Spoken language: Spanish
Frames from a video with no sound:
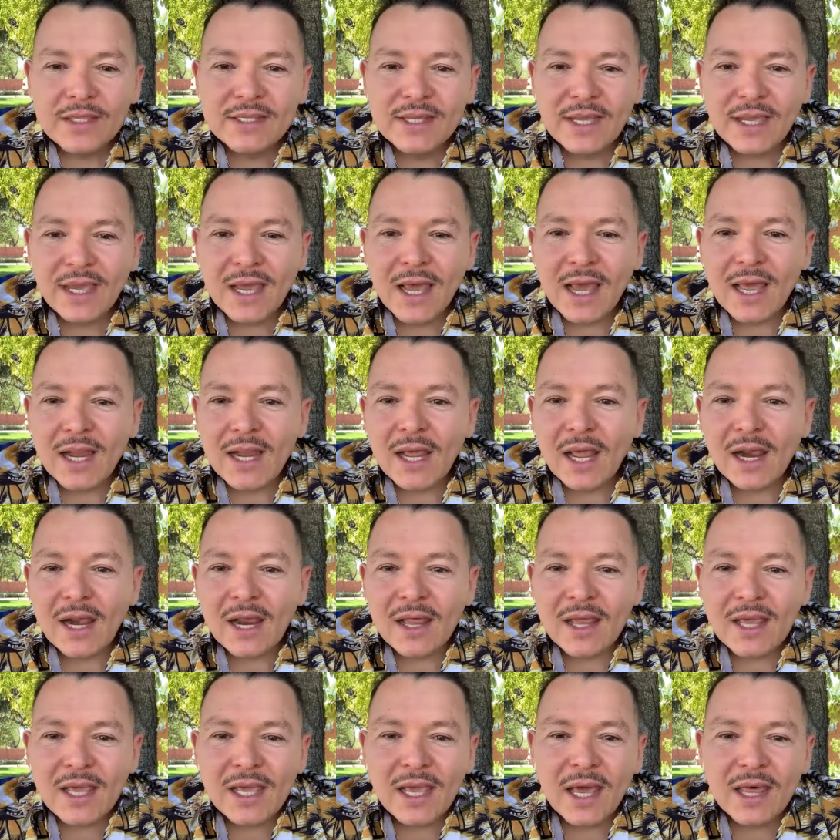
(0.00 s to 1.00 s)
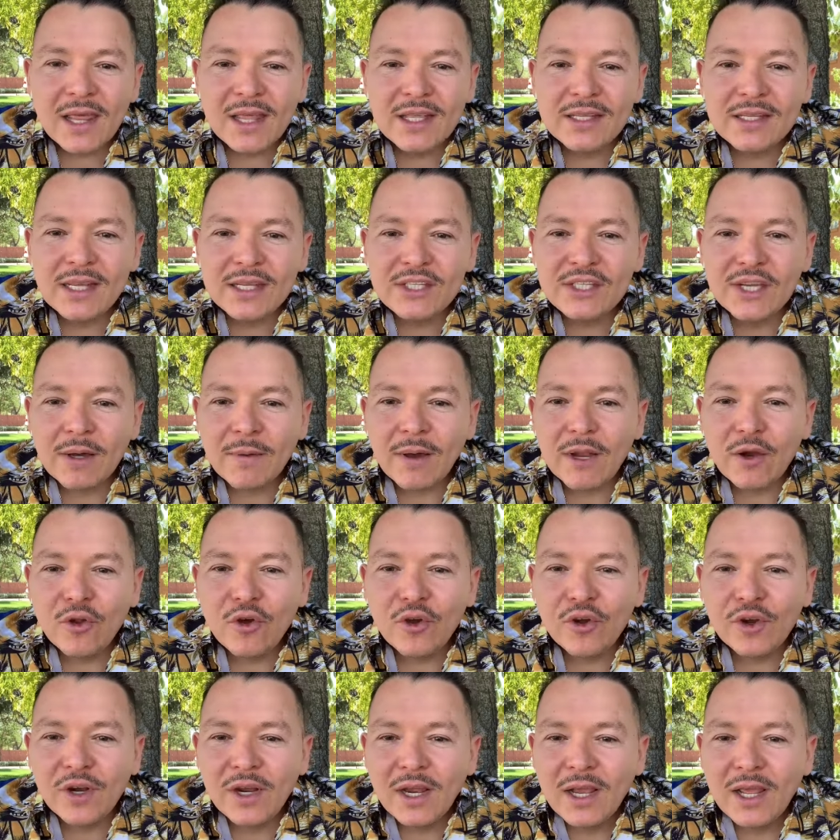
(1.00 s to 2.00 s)
Dicen, ¿qué área radica? Dice el
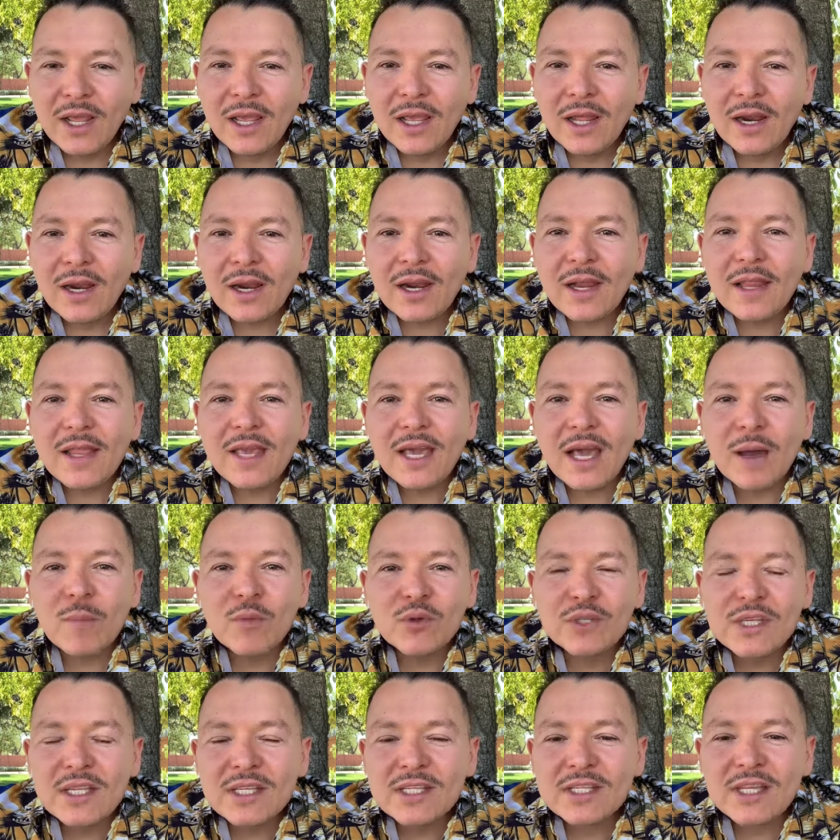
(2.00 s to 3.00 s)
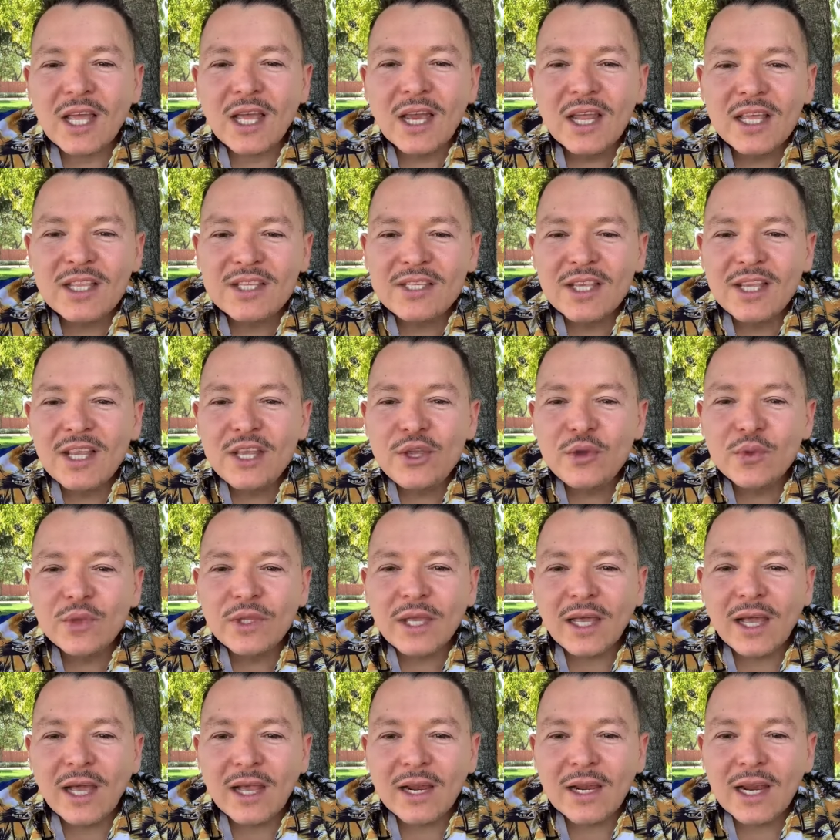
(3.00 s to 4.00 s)
chavalón. Radicamos en Salt Lake
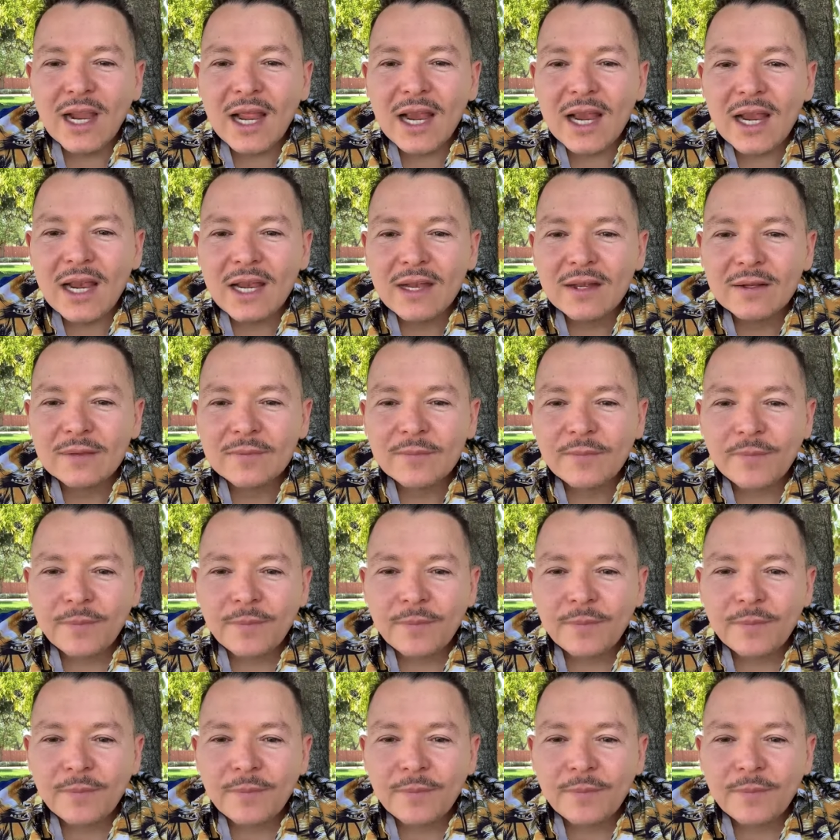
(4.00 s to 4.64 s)
City, Utah, carnal.